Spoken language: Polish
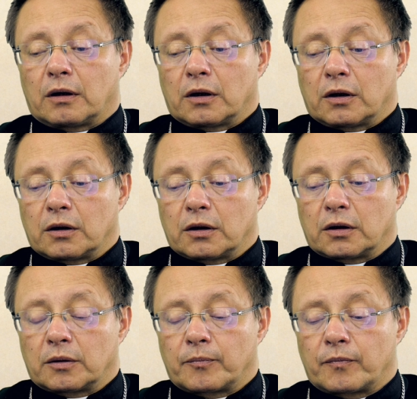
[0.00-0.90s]
Yy,
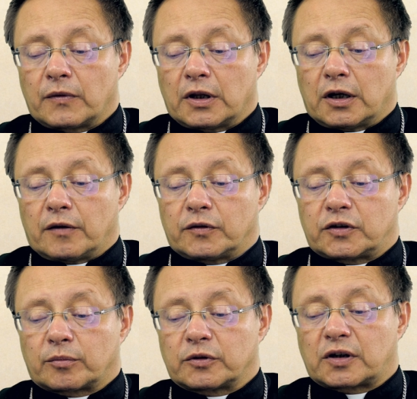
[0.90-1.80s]
więc
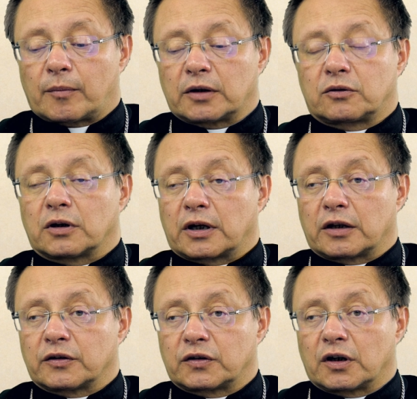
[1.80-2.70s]
jakby sama
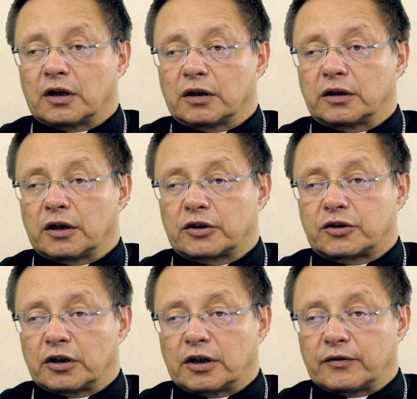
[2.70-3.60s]
tolerancja
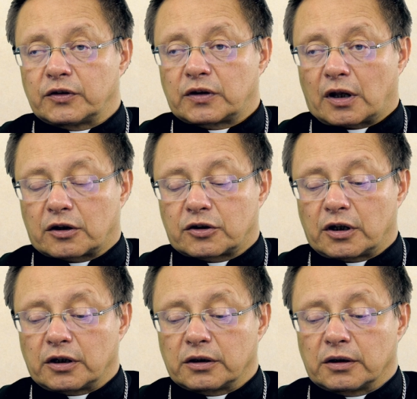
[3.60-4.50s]
jeszcze nie
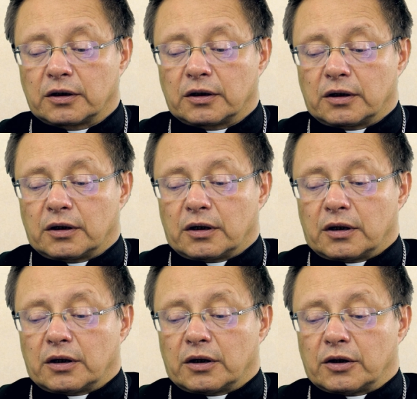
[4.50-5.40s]
wystarcza.
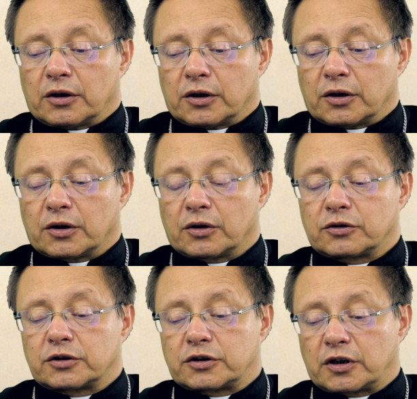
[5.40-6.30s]
Yy,
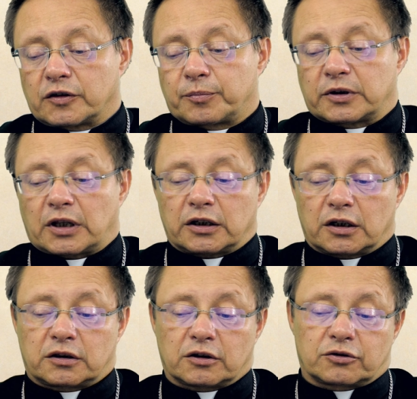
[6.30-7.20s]
Oczywiście jest
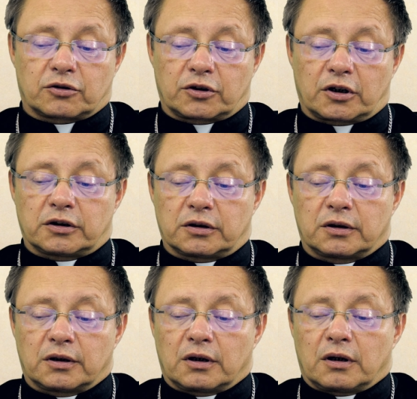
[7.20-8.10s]
pytanie też o jej
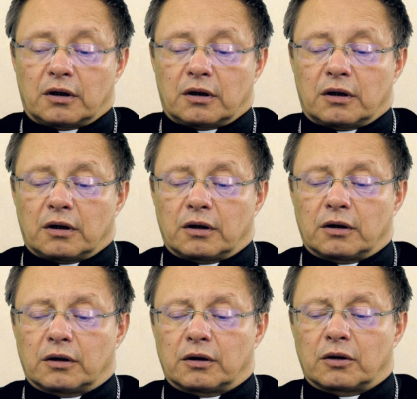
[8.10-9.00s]

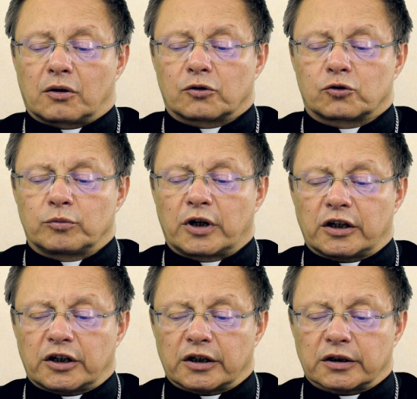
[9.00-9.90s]
e,
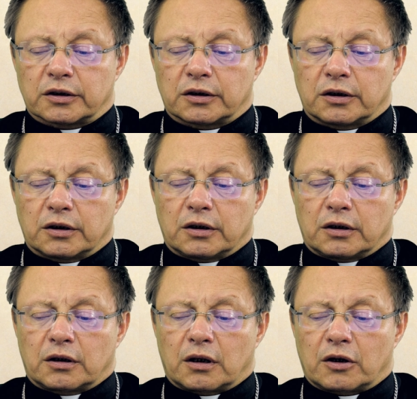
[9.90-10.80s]
rozumienie.
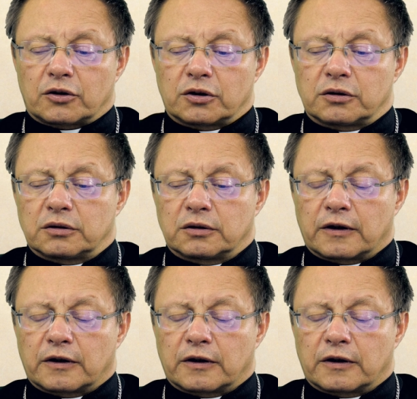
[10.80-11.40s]
Znaczy,